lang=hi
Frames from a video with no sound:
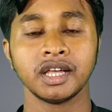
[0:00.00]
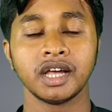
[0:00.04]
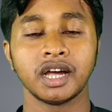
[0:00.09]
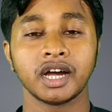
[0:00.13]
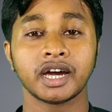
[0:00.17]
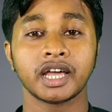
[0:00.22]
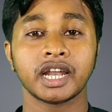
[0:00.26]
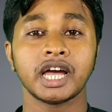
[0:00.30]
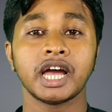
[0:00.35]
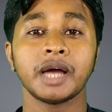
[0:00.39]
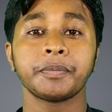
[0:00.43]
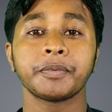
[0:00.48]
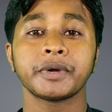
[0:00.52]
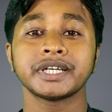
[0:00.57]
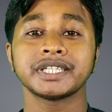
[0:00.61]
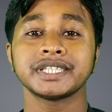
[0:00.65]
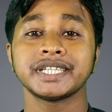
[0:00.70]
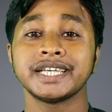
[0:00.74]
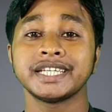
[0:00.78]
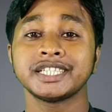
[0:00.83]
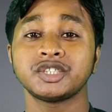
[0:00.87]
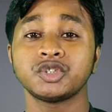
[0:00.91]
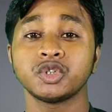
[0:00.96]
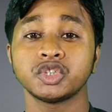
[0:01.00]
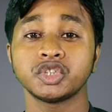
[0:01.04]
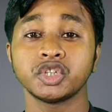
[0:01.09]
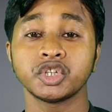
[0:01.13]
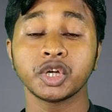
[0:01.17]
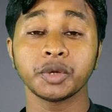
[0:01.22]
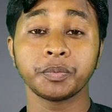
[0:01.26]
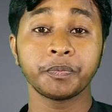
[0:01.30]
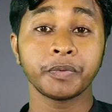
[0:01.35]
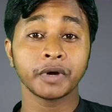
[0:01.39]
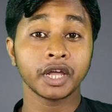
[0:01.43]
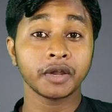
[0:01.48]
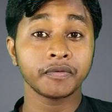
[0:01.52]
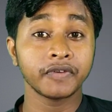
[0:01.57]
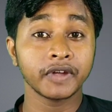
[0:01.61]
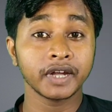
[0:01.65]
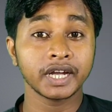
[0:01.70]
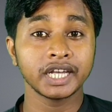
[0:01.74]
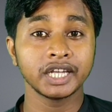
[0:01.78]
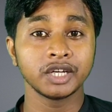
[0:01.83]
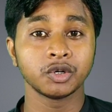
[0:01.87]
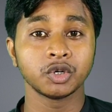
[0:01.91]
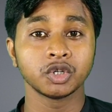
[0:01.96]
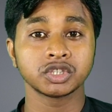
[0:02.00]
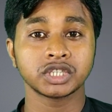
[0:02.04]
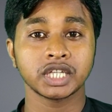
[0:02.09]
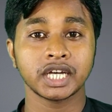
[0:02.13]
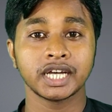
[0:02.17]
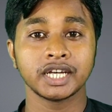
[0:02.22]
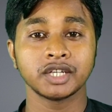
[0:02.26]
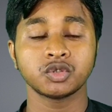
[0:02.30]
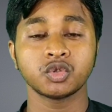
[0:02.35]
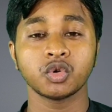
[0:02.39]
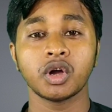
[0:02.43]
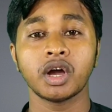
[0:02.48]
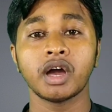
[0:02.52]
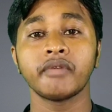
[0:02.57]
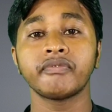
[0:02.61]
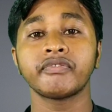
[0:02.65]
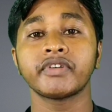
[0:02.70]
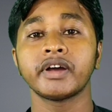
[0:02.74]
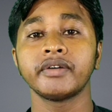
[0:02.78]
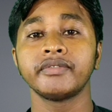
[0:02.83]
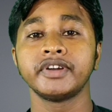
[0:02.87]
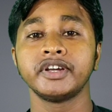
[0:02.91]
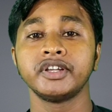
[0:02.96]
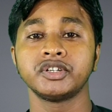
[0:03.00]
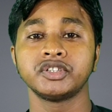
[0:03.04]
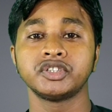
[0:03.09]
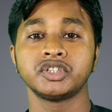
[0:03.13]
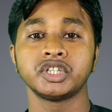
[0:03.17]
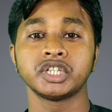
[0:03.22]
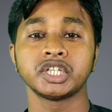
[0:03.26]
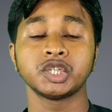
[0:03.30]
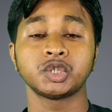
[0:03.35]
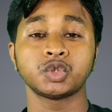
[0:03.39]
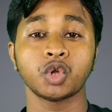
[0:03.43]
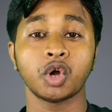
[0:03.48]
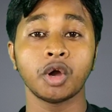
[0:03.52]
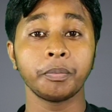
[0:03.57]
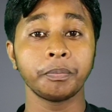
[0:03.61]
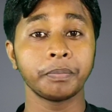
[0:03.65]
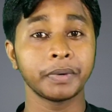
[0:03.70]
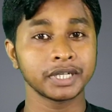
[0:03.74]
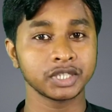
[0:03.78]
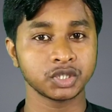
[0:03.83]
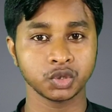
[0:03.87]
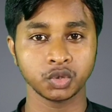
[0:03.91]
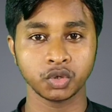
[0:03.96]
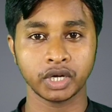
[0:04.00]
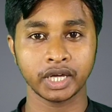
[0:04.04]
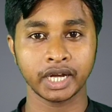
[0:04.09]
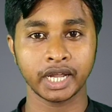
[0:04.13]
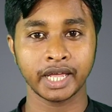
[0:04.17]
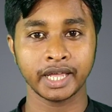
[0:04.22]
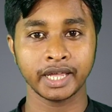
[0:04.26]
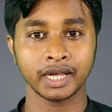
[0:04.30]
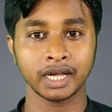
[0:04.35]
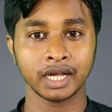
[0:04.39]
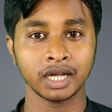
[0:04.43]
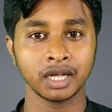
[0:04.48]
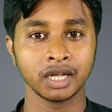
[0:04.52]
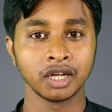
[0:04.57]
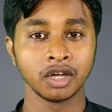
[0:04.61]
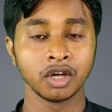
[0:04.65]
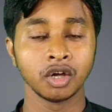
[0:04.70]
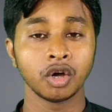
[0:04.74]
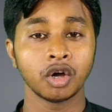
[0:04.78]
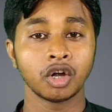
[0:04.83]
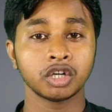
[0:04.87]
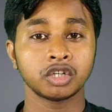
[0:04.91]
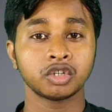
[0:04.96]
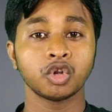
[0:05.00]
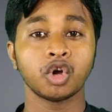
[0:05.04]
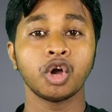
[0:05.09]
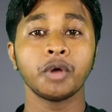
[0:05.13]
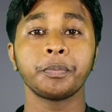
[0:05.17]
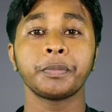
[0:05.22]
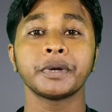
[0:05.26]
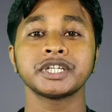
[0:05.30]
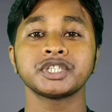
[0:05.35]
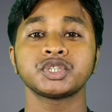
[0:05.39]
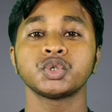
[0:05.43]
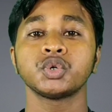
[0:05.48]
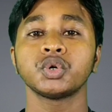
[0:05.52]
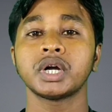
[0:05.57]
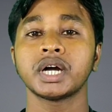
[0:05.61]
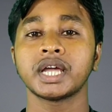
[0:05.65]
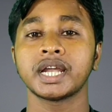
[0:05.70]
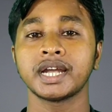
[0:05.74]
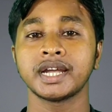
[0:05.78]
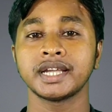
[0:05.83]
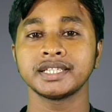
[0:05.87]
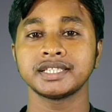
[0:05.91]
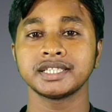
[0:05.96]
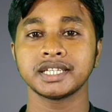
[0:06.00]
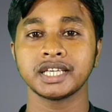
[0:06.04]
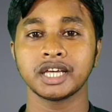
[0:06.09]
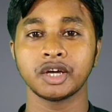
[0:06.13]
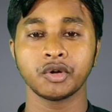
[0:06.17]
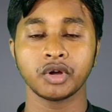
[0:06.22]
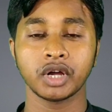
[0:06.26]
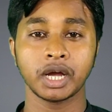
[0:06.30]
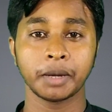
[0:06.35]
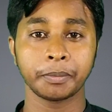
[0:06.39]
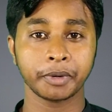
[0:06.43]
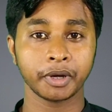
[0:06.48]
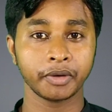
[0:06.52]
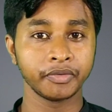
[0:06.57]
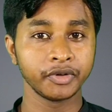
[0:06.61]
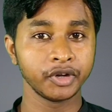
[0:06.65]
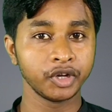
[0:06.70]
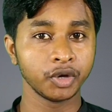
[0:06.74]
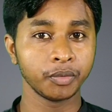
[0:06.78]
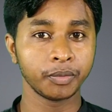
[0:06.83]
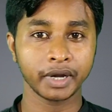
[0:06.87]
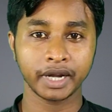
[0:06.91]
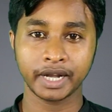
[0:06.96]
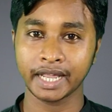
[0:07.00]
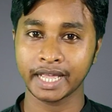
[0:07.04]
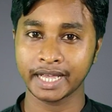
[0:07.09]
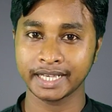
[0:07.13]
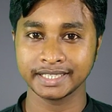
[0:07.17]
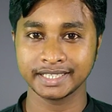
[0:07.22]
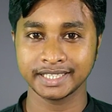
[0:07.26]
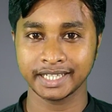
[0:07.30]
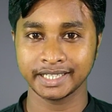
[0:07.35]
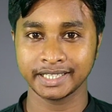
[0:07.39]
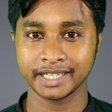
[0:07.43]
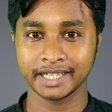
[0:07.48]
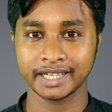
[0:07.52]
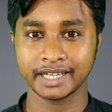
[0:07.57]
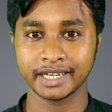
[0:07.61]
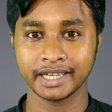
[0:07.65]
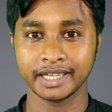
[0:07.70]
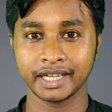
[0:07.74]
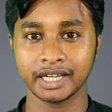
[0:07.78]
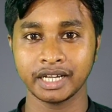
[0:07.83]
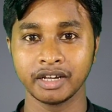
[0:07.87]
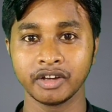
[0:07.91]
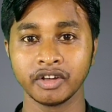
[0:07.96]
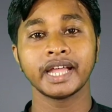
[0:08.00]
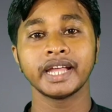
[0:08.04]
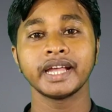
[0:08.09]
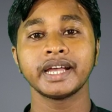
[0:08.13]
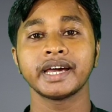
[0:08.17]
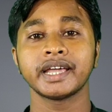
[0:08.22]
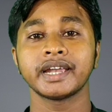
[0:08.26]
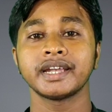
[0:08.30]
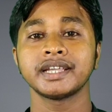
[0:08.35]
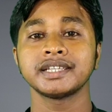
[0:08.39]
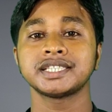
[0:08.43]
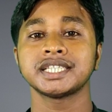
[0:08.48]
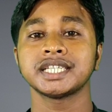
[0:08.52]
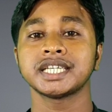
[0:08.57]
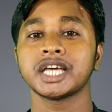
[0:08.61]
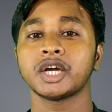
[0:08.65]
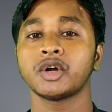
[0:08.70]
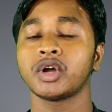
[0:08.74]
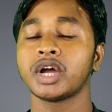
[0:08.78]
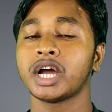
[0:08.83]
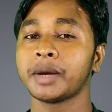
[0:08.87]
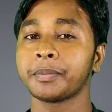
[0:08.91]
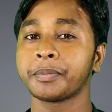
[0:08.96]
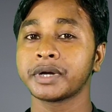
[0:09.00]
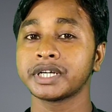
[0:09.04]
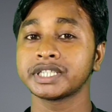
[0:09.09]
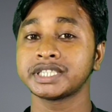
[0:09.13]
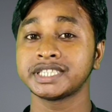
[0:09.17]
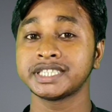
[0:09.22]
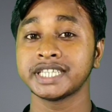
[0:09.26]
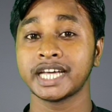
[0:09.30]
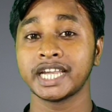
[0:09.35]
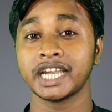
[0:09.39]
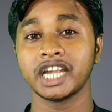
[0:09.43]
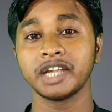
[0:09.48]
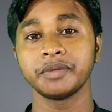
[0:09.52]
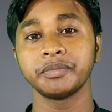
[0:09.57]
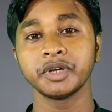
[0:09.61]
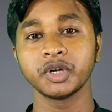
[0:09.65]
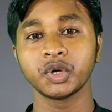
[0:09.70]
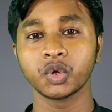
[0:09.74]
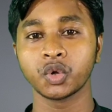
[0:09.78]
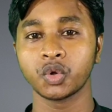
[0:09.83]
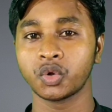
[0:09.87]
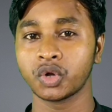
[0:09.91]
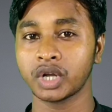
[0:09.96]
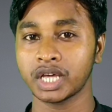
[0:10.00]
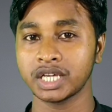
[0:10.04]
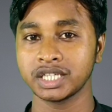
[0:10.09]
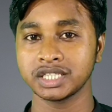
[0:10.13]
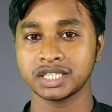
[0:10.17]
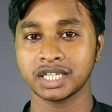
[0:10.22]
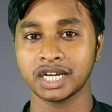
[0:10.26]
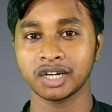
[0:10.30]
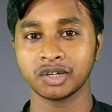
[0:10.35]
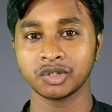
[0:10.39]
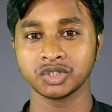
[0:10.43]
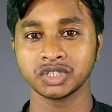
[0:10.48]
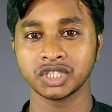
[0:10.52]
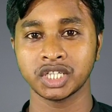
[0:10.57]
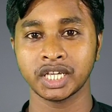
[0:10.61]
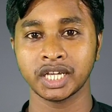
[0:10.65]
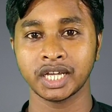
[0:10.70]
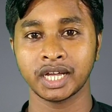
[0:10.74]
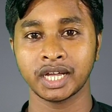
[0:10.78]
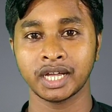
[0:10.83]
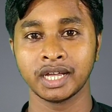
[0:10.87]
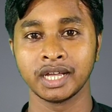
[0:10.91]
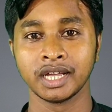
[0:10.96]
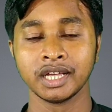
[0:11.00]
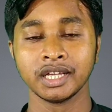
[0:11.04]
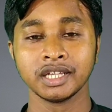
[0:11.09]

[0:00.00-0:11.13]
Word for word: अगर आपका एस e जो है कि परफेक्टली होता है तो आपका वीडियो जो है कि टॉप पर शो कराएगा और टॉप पर शो कराने से क्या होगा आपका वीडियो पर रैंक ज़्यादा करेगा रैंक करने से क्या होगा आपका चैनल भी ग्रो होना स्टार्ट हो जाएगा